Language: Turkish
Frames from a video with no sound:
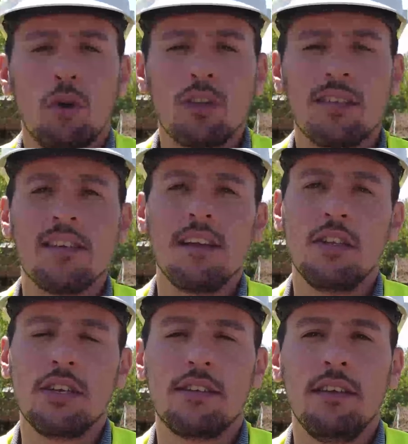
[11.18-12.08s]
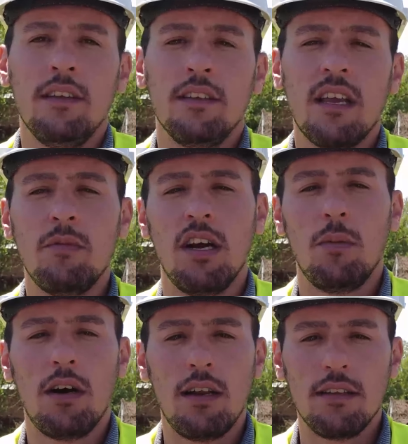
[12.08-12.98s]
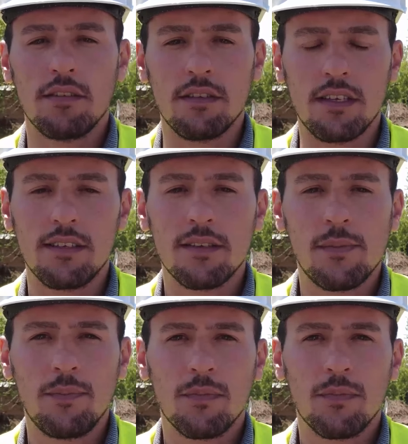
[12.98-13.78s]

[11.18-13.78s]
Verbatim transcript: Kocasinan ilçesi Yemliha mahallesindeyiz.